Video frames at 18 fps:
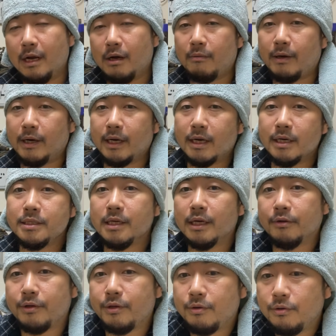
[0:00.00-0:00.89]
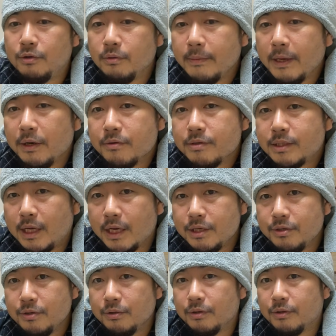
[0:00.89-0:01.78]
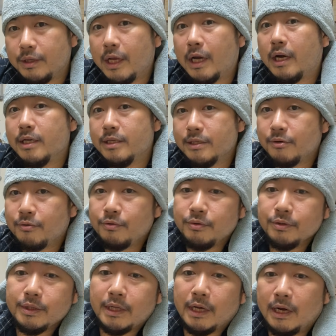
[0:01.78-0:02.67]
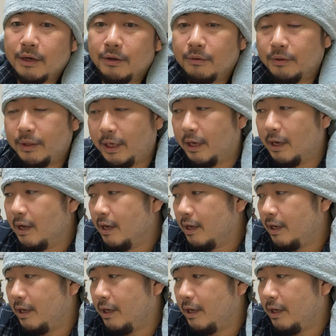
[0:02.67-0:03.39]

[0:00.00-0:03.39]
わりかしあの、緩めのスケジュールで配車を組んであるので、